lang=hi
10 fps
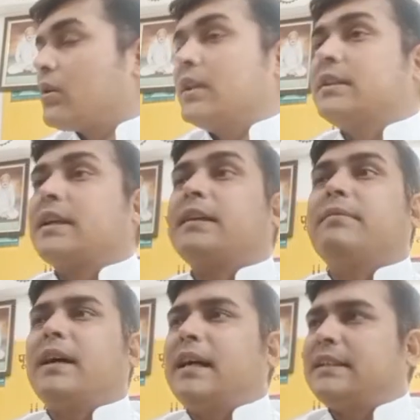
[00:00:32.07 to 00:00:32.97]
और अंदर
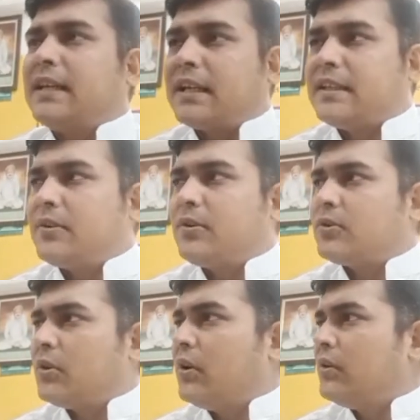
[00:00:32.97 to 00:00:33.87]
के मायाचार
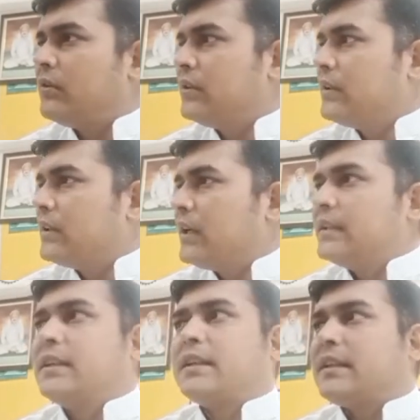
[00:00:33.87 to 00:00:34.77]
देखो तो
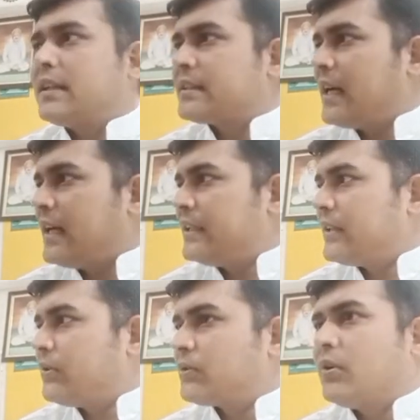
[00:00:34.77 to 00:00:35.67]
अंदर की कसाय
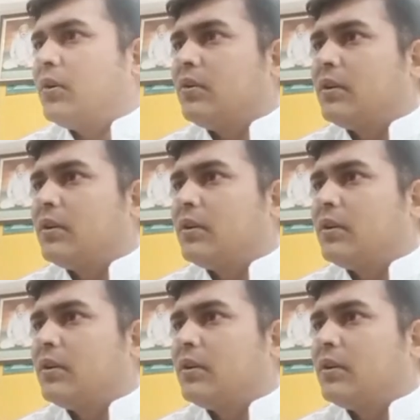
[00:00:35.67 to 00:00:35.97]
देखो तो